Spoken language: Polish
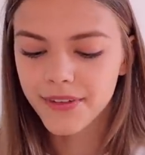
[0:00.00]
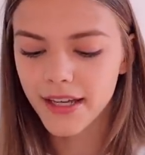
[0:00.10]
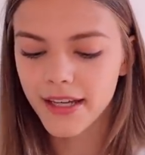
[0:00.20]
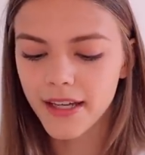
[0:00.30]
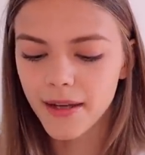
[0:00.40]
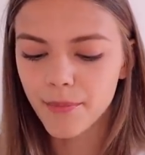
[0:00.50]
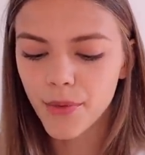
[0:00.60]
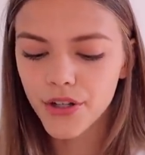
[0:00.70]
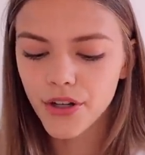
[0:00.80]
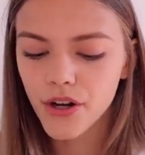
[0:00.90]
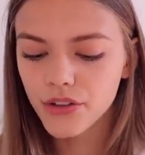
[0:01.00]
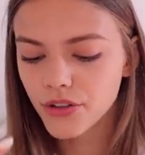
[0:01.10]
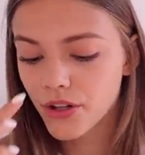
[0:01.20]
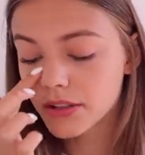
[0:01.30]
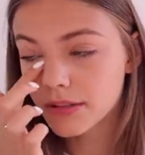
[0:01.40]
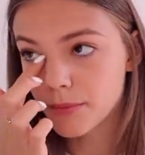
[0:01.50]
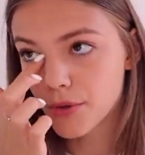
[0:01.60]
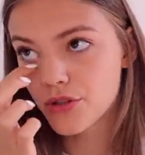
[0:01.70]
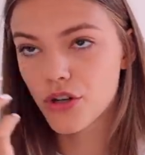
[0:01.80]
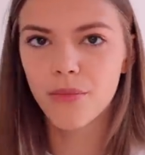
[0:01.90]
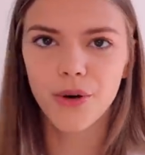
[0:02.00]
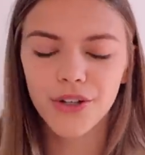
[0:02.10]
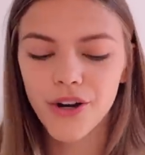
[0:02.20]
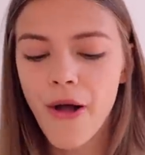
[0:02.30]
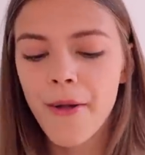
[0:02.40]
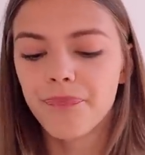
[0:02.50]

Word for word: E, mojo to Mojo Mojo,